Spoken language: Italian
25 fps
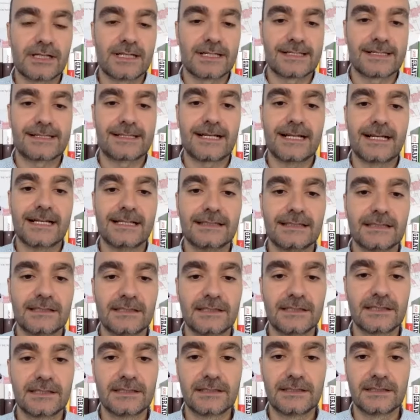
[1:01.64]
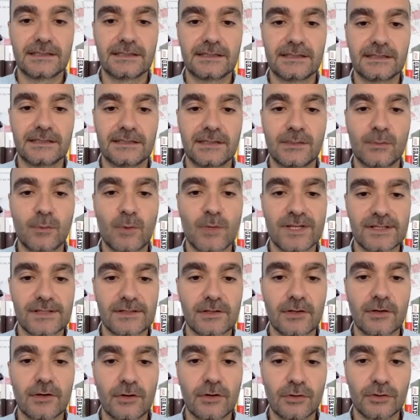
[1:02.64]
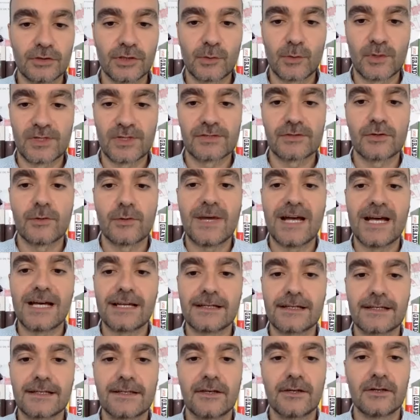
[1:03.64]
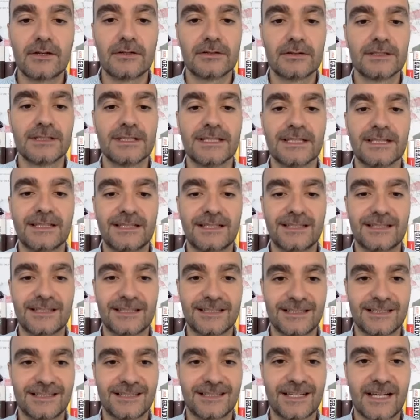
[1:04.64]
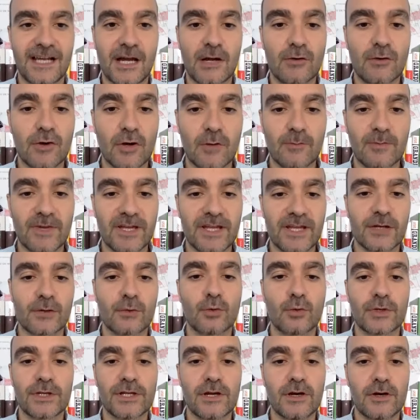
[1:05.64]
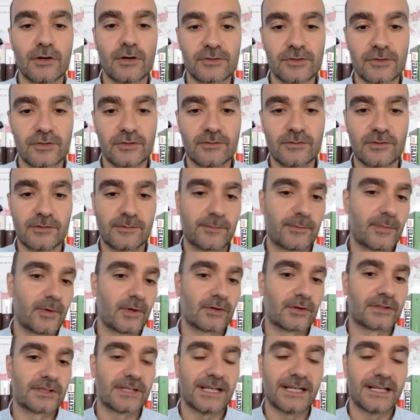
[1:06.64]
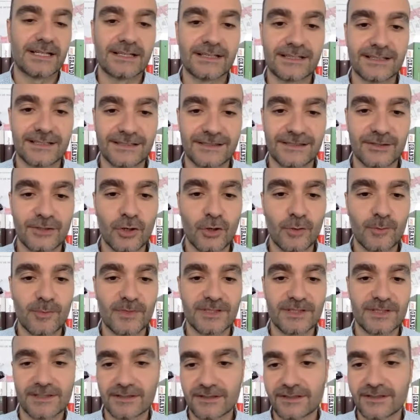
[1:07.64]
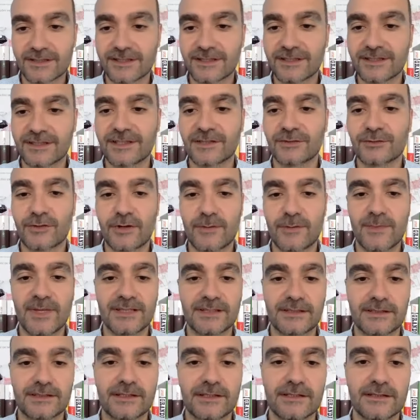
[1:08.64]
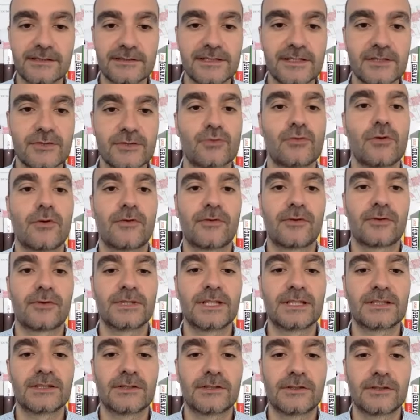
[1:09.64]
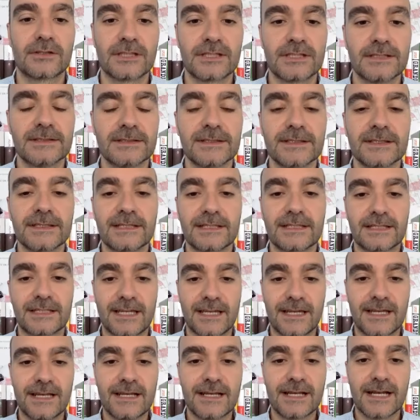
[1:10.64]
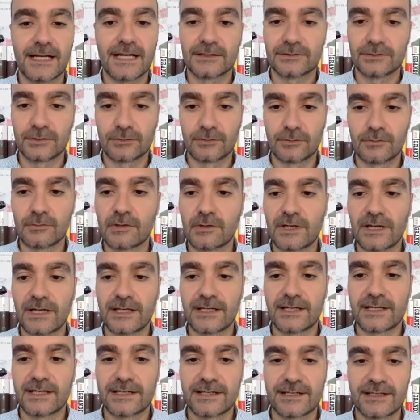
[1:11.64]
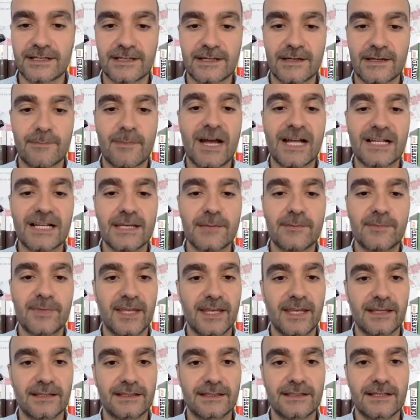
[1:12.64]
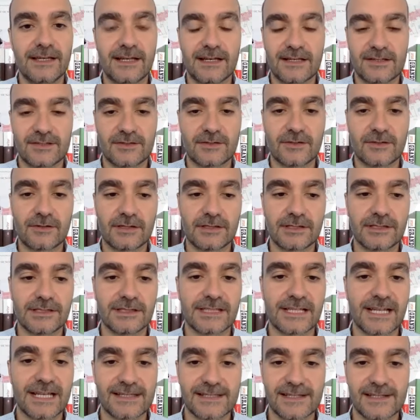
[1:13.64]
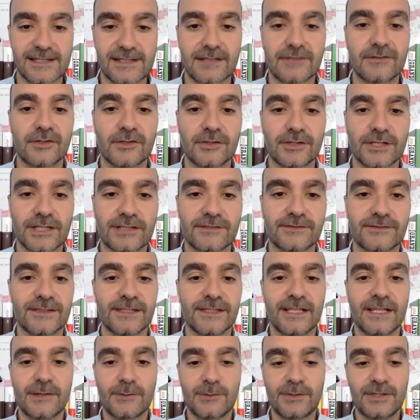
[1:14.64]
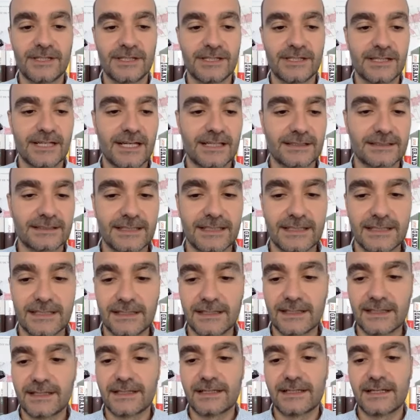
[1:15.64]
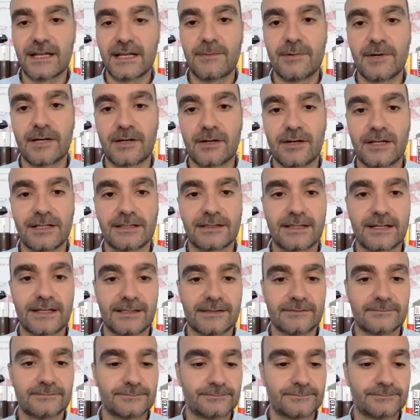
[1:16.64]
la strada di, di, questo, di questo, marchio, eh, che ha un nome curioso, porta il nome del, naturalmente del, del suo fondatore, che è legato comunque mani e piedi alla storia di Casa Savoia. Quindi a te eh, la parola Andrea.